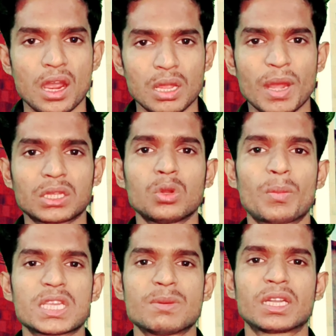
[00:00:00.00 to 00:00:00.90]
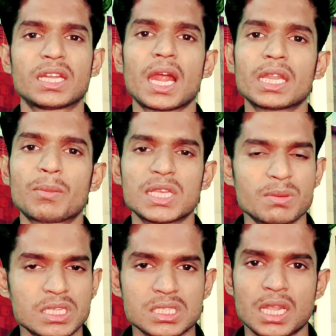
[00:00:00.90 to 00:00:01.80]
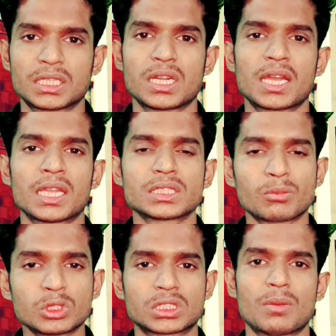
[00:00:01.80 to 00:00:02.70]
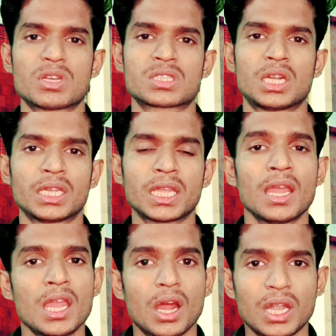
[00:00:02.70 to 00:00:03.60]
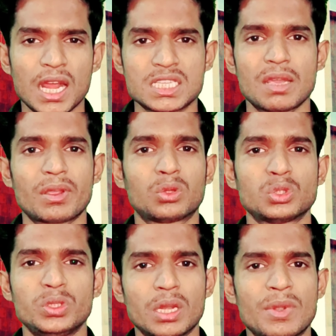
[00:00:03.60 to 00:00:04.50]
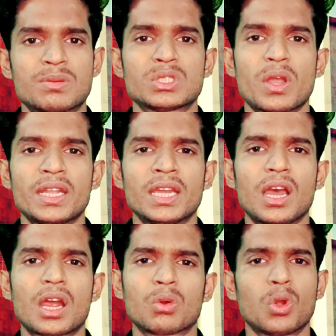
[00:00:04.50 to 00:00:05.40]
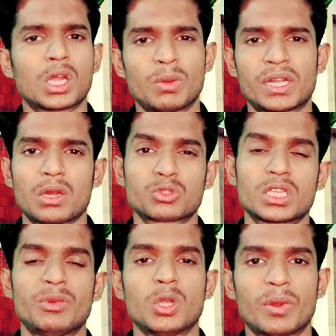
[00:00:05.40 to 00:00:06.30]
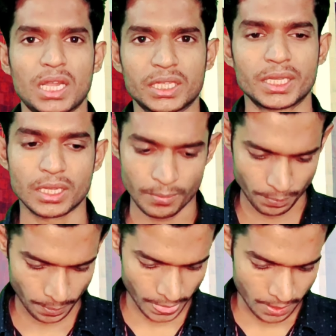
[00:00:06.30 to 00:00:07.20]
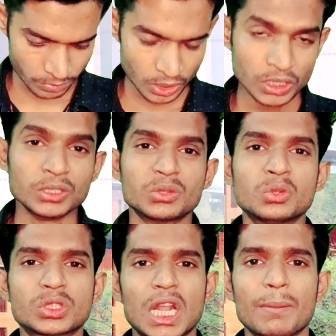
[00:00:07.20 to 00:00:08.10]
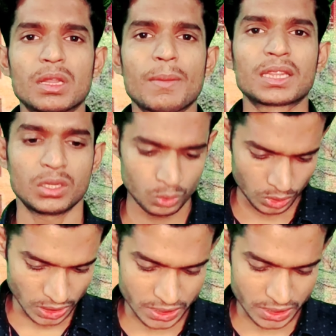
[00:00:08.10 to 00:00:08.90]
अगर हम बात करूँ प्लेसमेंट के रिगार्डिंग प्लेसमेंट इसका खतरनाक है सब कुछ इसका मस्त है ठीक है लास्ट टाइम के दो जूनियर मिनट में ज्वाइन है अगर होगा तो मैं ट्राई वीडियो बना देने का दूसरा नंबर बात करूं